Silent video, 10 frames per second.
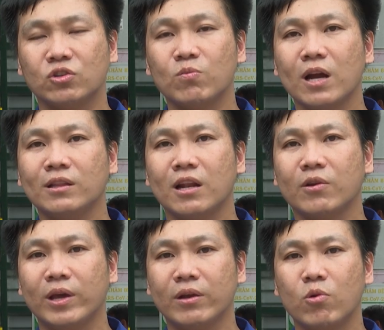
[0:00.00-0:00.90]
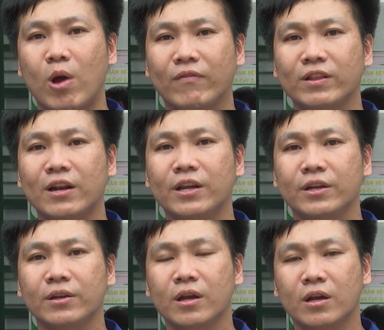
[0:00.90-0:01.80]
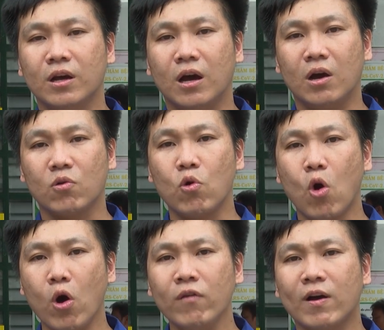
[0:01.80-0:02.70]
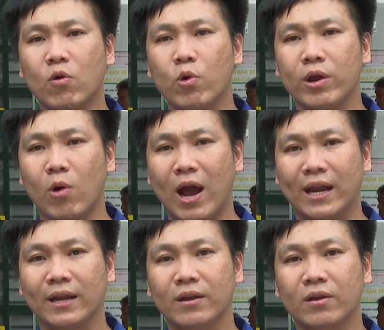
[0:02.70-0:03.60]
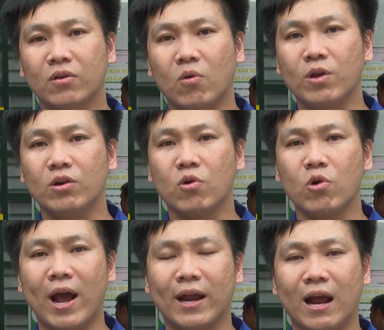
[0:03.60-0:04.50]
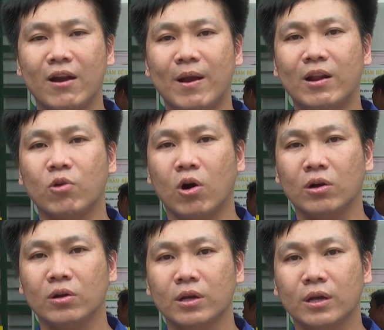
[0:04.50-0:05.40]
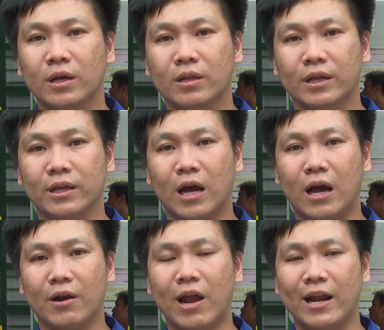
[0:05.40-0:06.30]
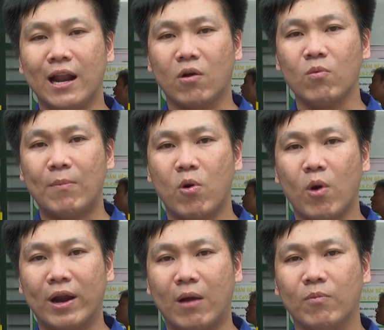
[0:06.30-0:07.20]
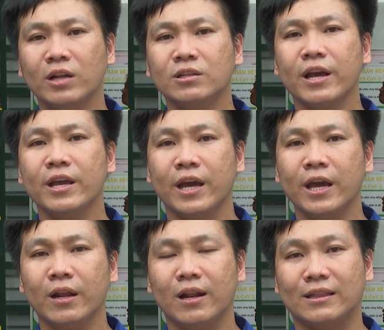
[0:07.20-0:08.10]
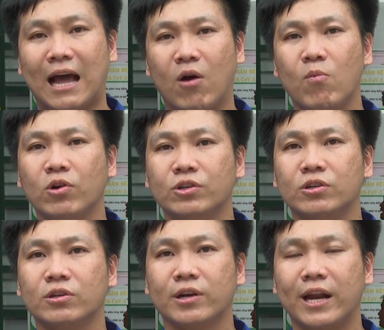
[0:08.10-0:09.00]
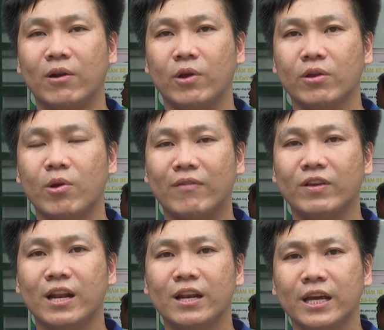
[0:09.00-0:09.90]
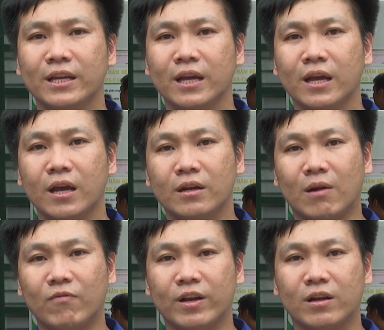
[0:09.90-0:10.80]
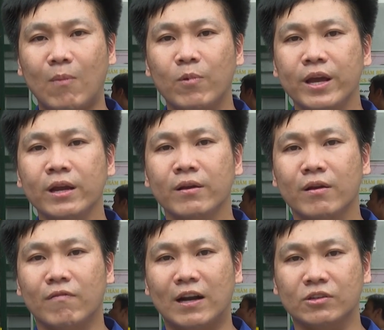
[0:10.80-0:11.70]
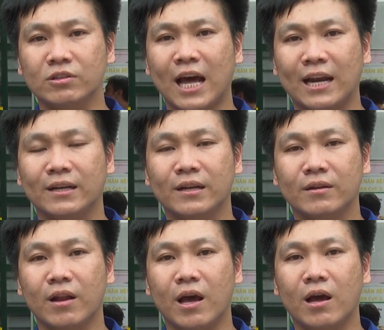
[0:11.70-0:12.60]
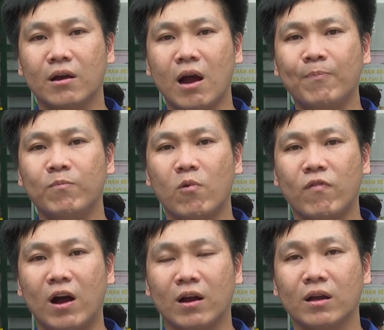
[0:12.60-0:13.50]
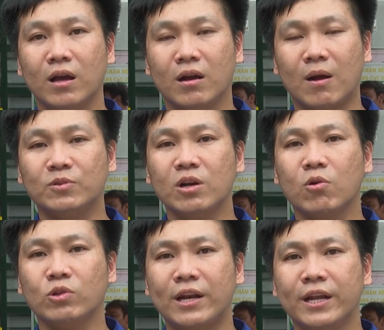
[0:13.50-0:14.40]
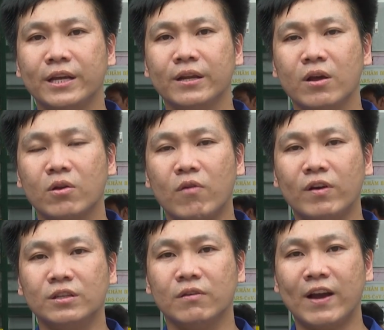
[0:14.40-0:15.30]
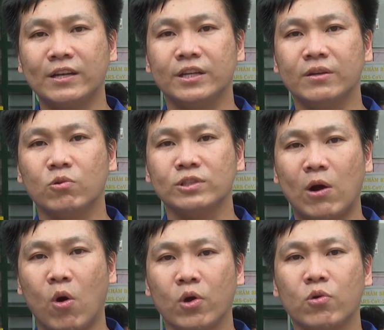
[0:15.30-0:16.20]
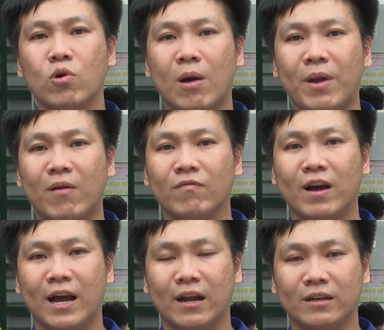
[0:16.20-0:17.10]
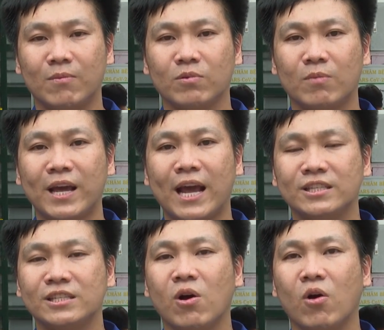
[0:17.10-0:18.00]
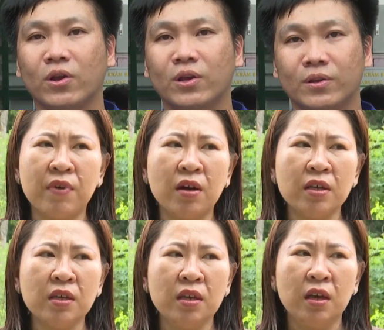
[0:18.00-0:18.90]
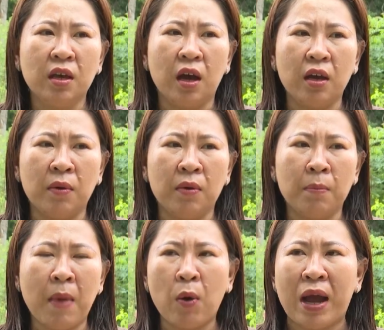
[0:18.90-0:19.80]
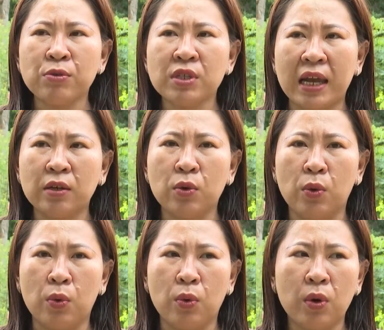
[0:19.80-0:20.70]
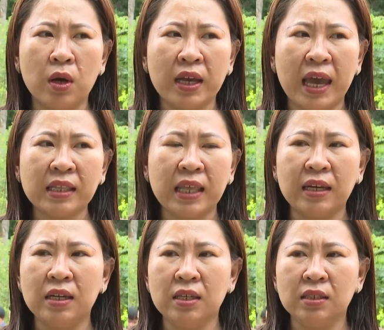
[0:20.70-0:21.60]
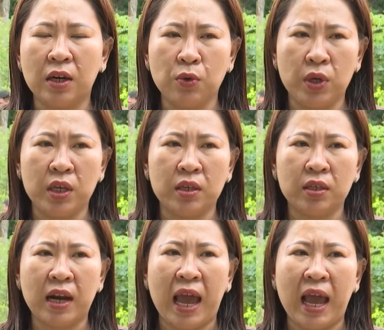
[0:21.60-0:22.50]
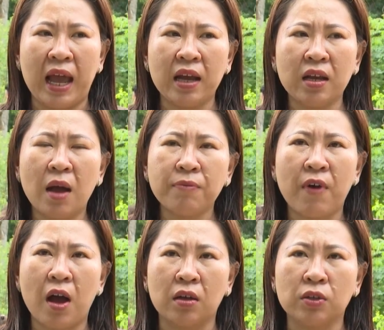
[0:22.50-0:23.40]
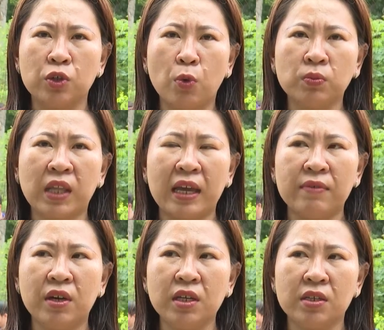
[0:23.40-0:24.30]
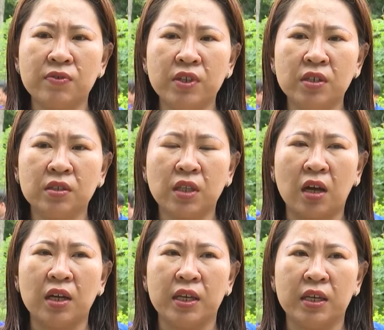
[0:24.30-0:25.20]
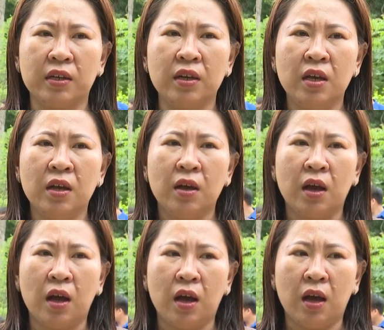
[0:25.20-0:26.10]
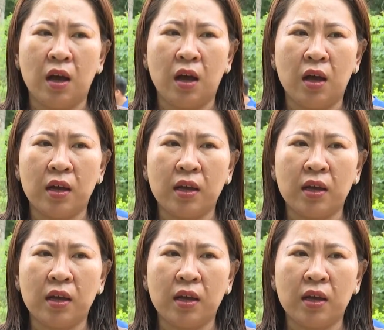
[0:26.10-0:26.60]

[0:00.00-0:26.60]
xung kích tình nguyện của đoàn viên thanh niên của khối và của huyện đoàn cũng như của đoàn Ariban Ninh Thuận thì à, đây là cũng là một hoạt động hết sức ý nghĩa là tạo môi trường rèn luyện cho đoàn viên thanh niên trong việc cống hiến và trưởng thành để góp một phần công sức của thanh niên đối với sự phát triển của xã hội của cộng đồng và trong công tác an sinh xã hội với à, màu áo xanh của các thanh niên tình nguyện đã góp phần chung tay với địa phương thực hiện à,